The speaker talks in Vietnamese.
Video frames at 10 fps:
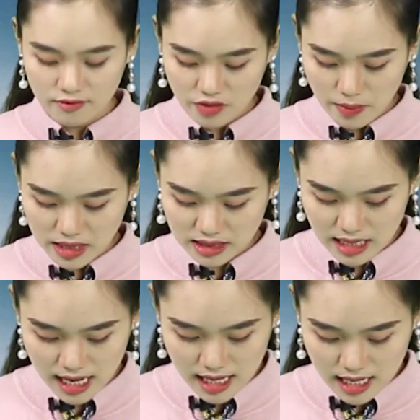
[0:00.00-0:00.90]
và bán
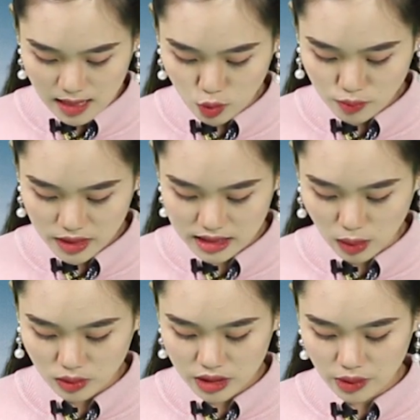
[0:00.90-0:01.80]
ra là
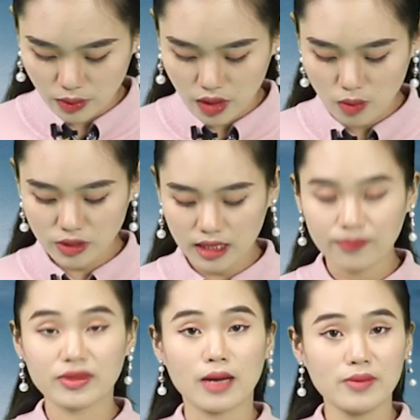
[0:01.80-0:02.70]
46 triệu
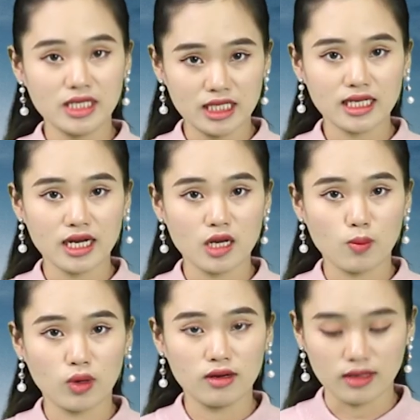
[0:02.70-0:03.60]
089 ngàn đồng
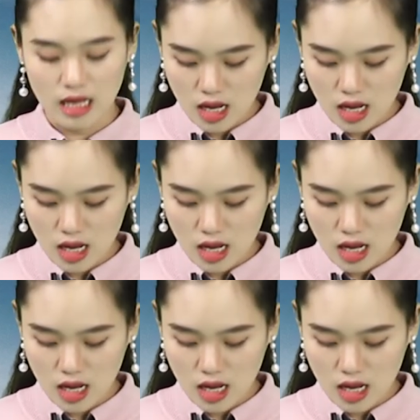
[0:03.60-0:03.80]
một lượng,